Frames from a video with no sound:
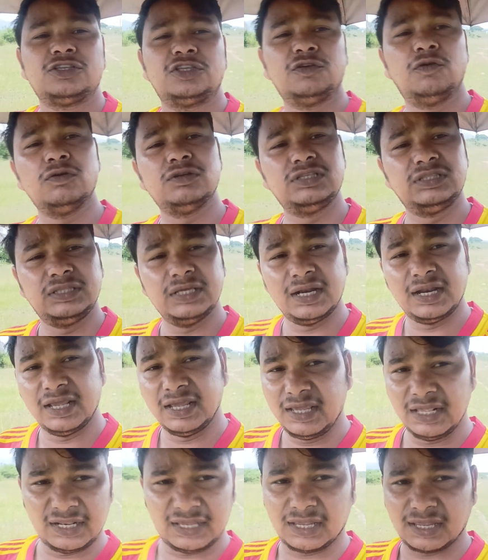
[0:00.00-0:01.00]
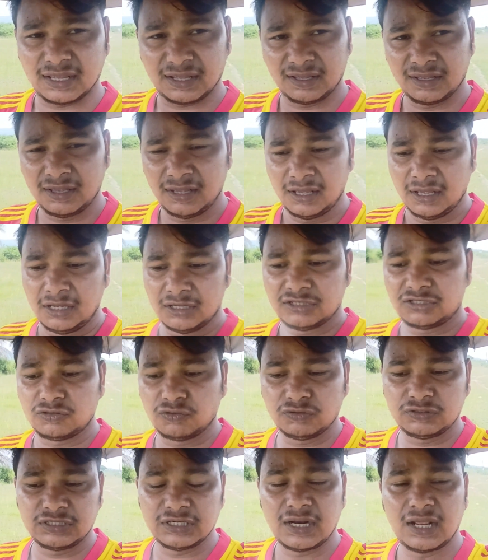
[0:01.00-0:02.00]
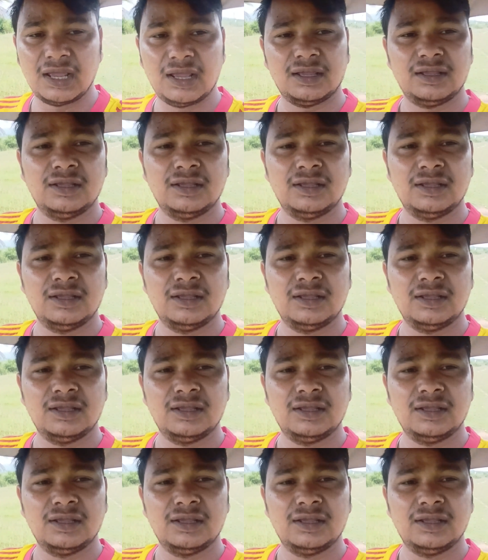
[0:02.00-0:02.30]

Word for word: सोचते नहीं रहे सोचना